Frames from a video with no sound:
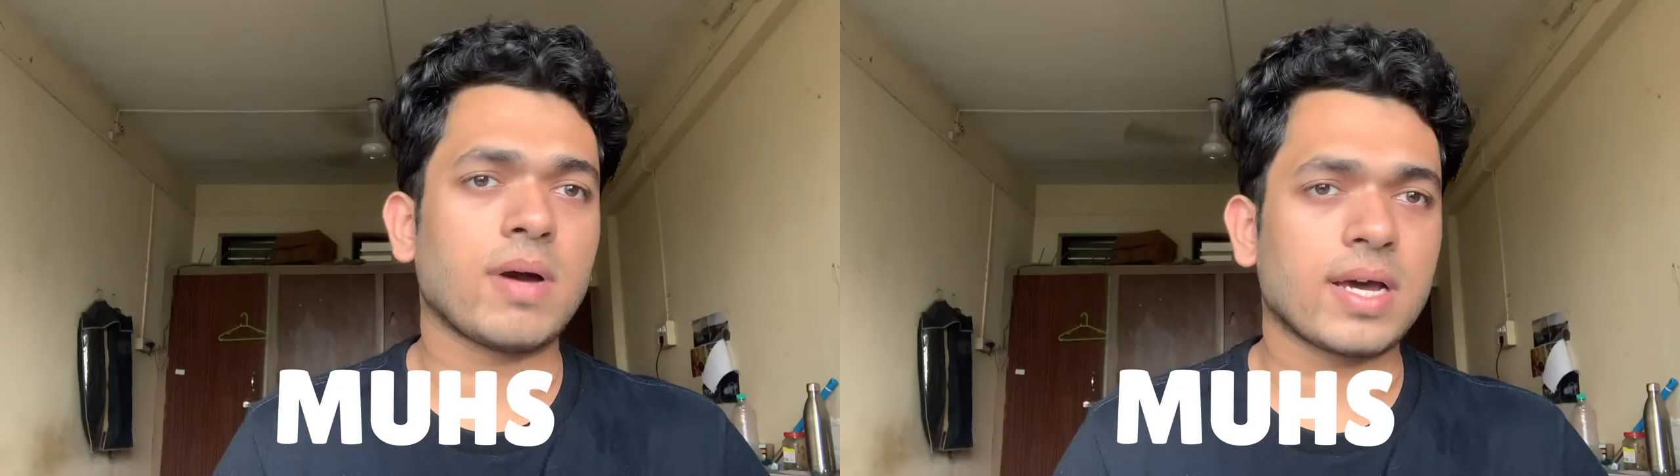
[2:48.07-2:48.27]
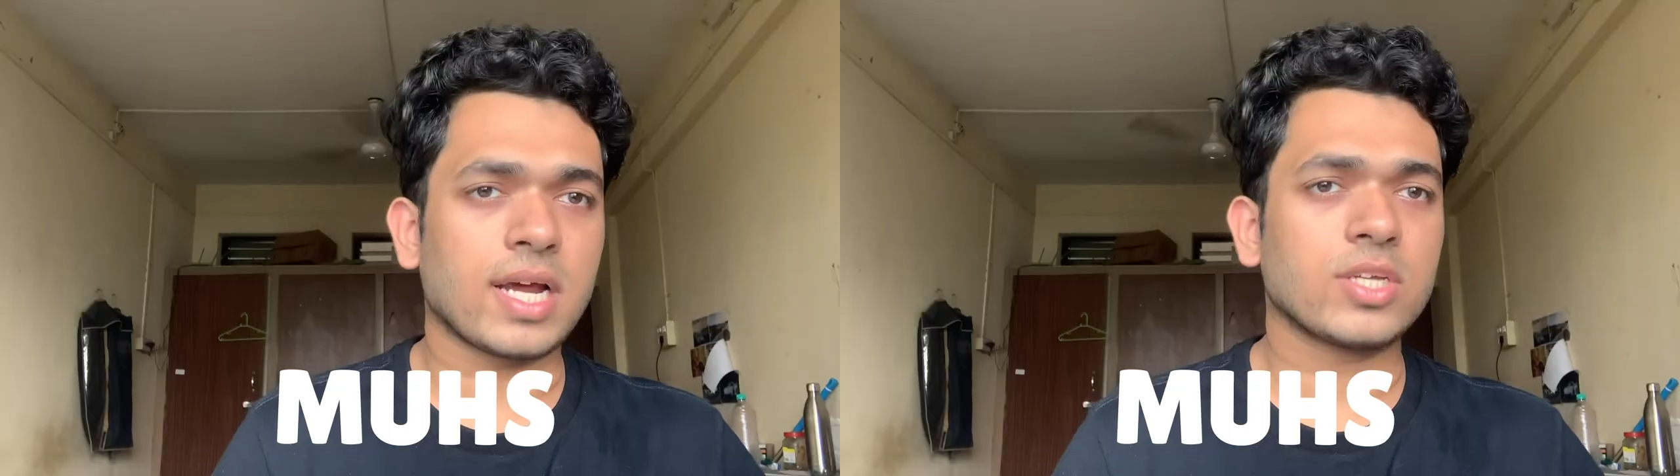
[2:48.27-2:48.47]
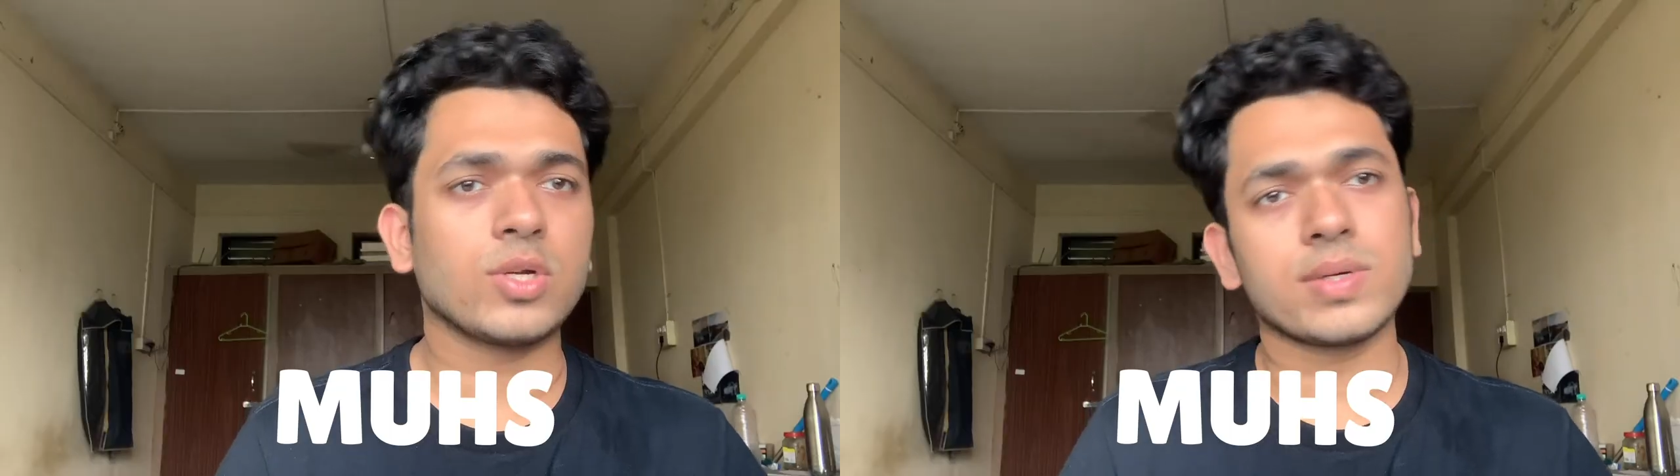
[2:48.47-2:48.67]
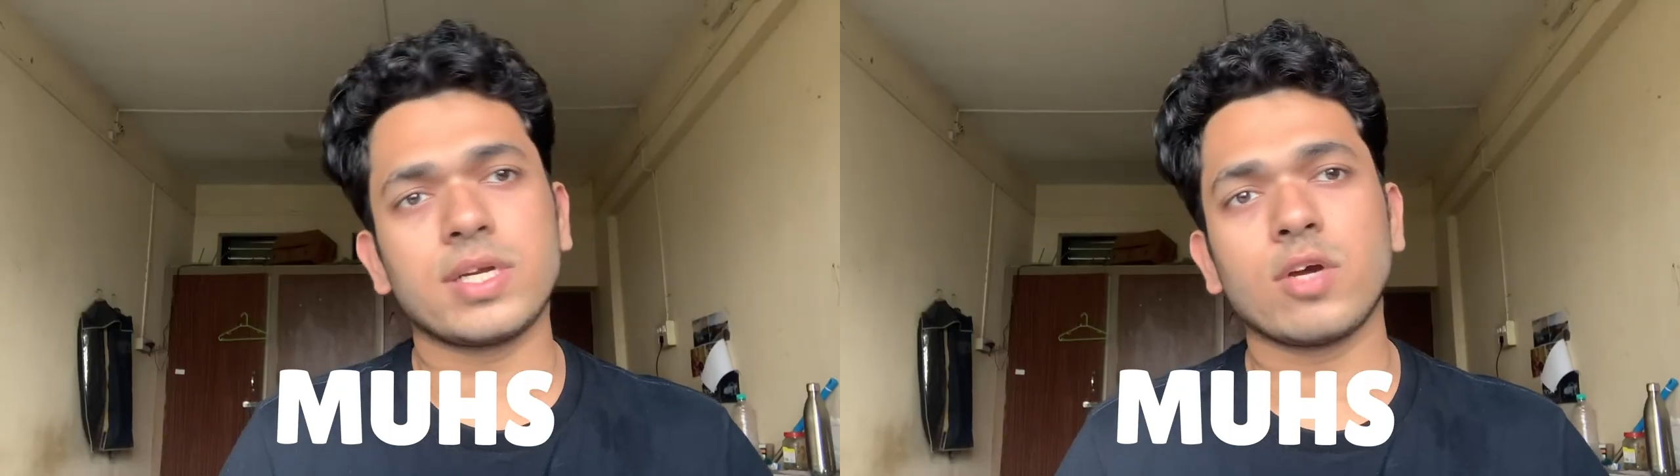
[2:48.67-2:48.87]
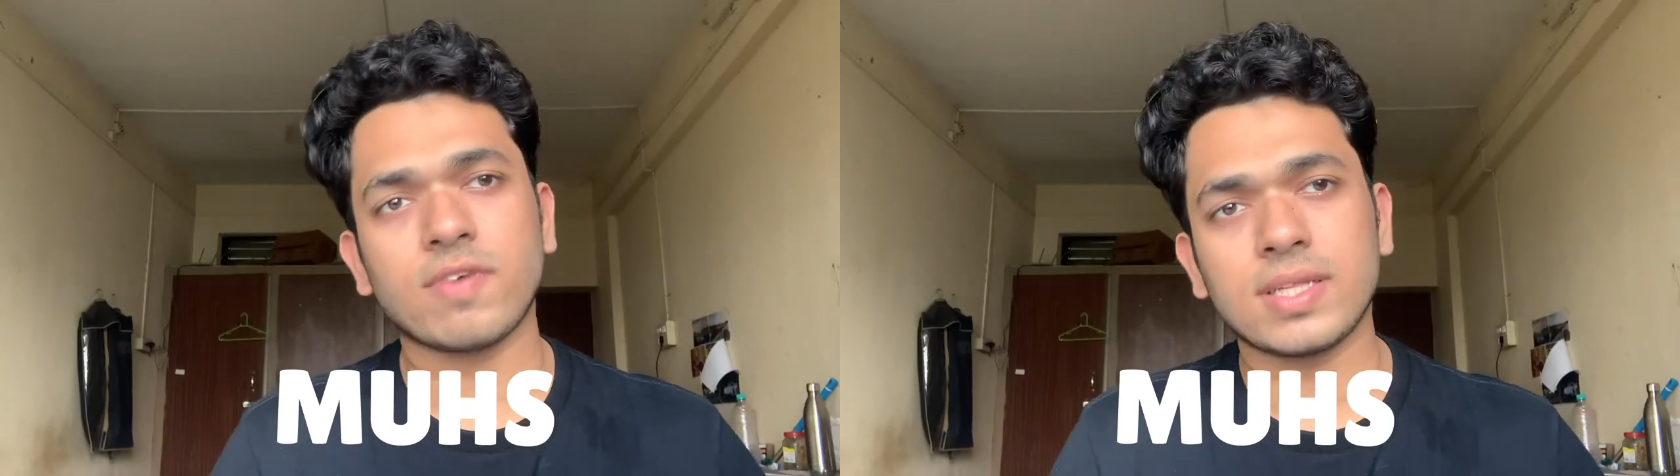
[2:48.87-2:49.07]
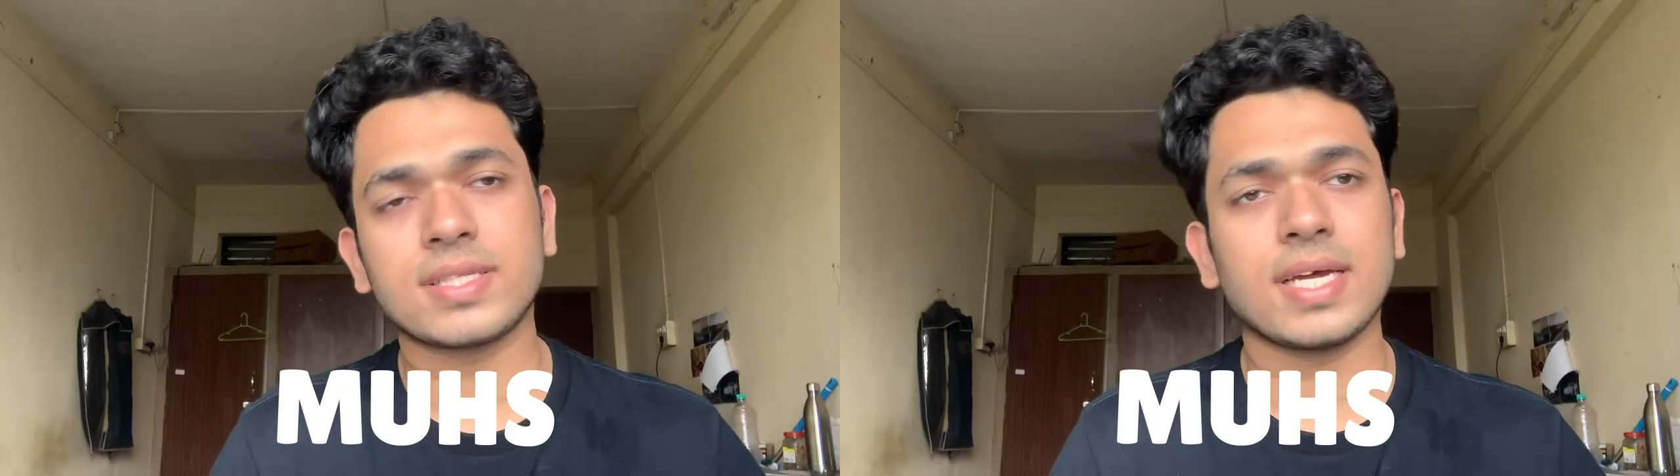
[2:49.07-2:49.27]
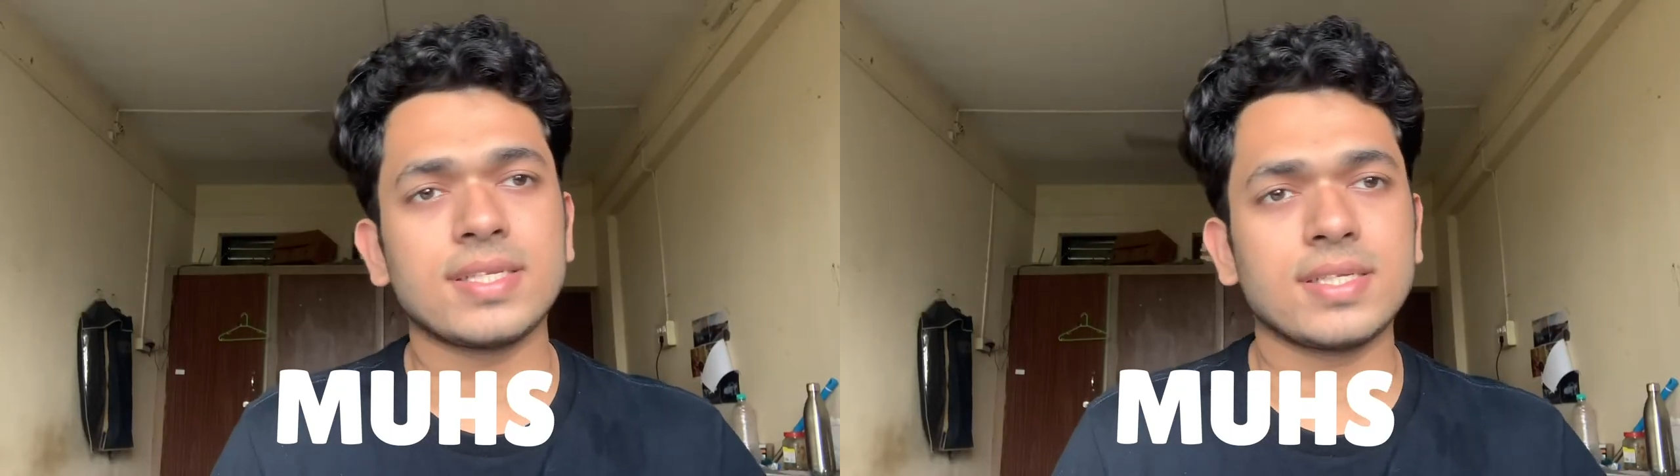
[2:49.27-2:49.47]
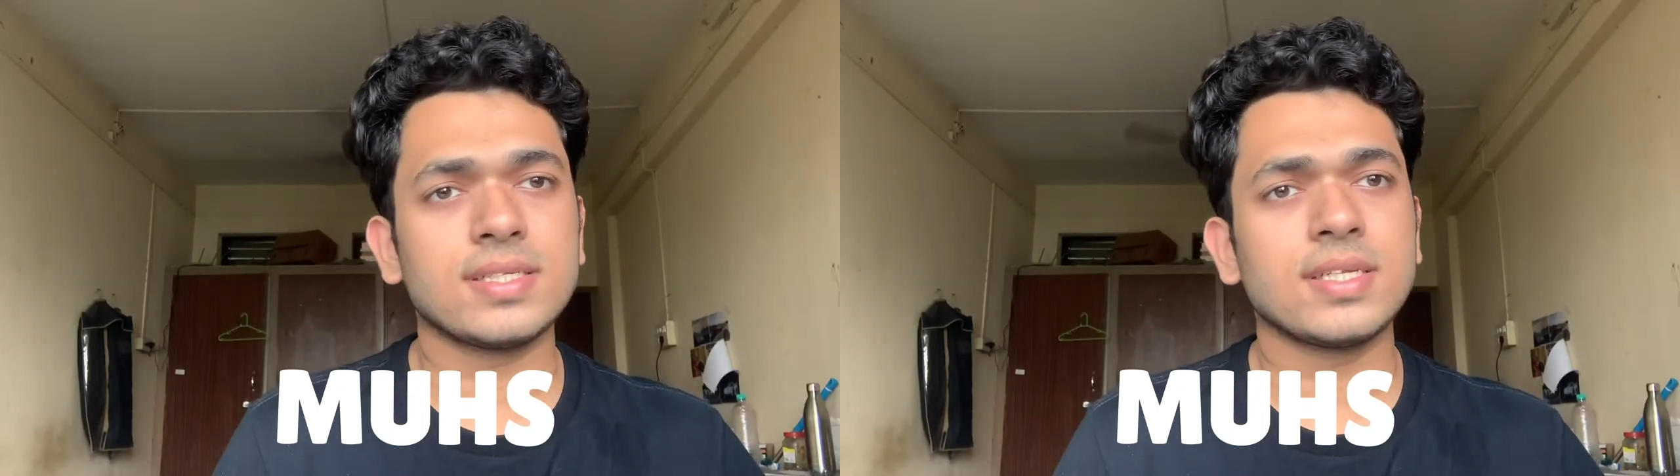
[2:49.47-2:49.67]
महाराष्ट्र यूनिवर्सिटी ऑफ हेल्थ
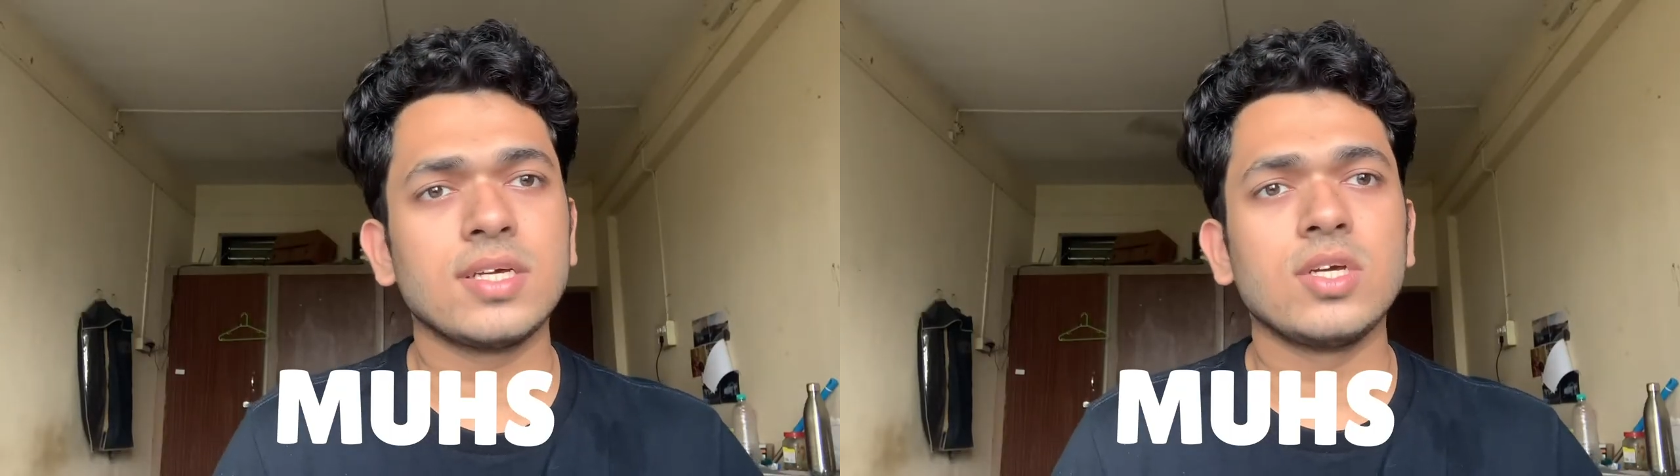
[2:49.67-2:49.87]
साइंसेज